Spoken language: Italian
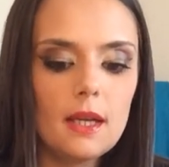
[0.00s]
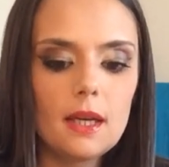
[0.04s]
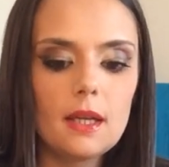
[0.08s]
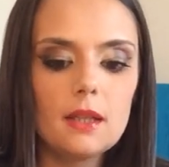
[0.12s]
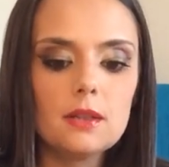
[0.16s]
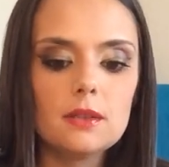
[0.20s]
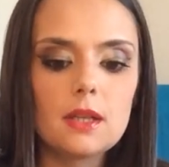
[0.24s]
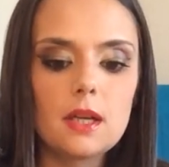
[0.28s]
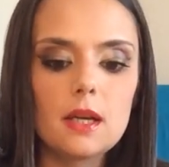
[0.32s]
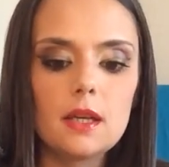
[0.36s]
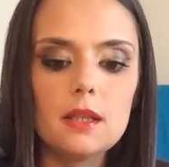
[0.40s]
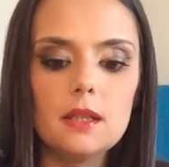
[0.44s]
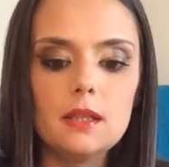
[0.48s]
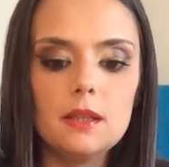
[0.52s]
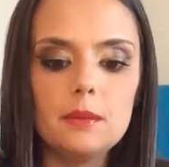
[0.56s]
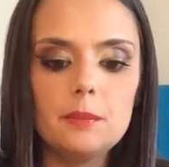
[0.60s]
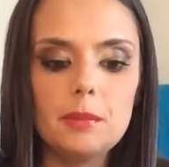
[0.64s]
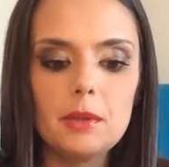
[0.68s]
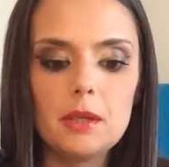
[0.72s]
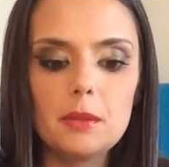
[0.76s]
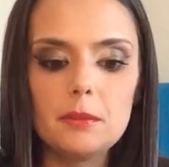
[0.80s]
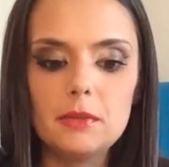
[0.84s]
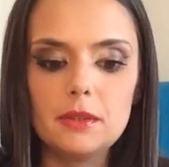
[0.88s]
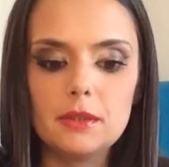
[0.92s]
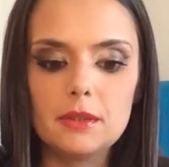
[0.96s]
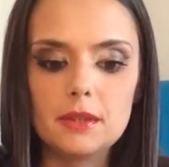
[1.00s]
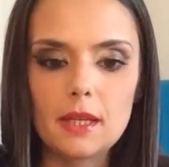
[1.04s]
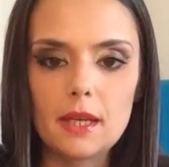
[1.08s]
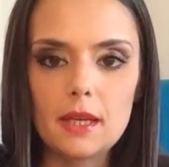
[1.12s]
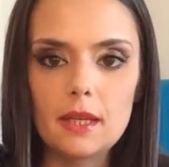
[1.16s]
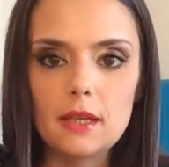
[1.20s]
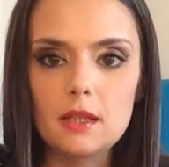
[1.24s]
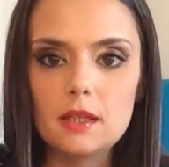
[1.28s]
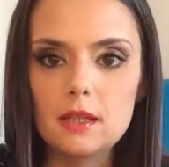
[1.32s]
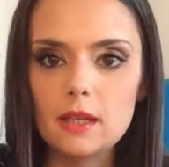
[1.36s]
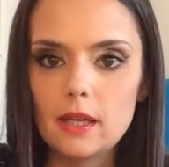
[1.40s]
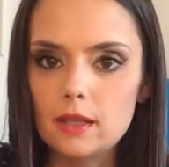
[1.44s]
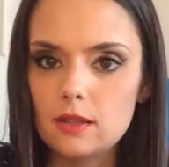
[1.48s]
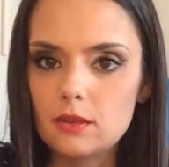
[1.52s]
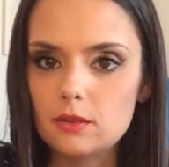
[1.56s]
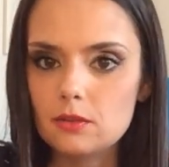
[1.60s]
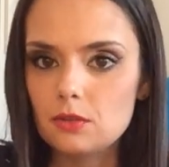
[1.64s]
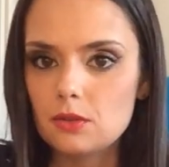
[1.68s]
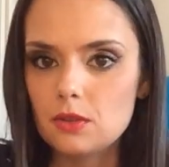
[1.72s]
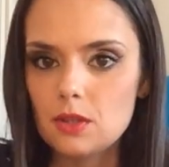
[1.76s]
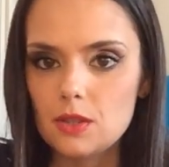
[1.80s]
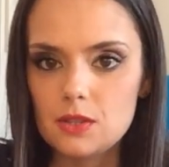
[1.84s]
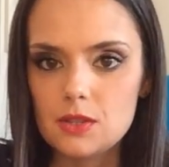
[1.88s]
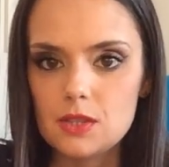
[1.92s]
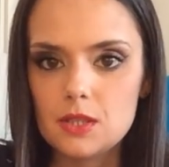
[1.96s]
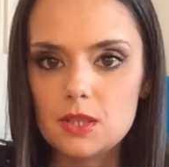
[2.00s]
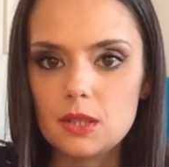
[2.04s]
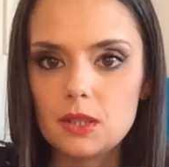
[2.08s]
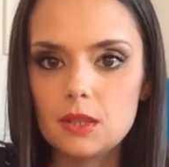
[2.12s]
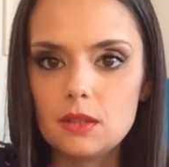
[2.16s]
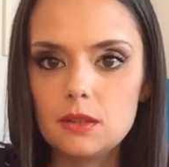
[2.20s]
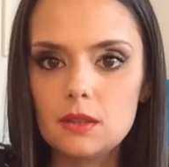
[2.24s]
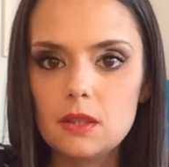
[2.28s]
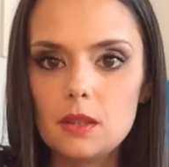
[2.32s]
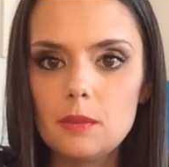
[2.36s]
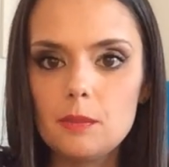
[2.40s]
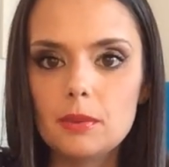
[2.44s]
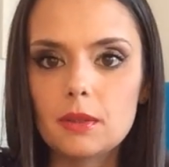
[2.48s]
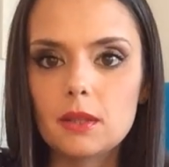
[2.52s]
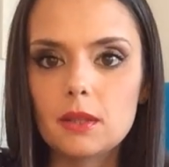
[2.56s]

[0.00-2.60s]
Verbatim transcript: allora, i primi tre che erano dei siti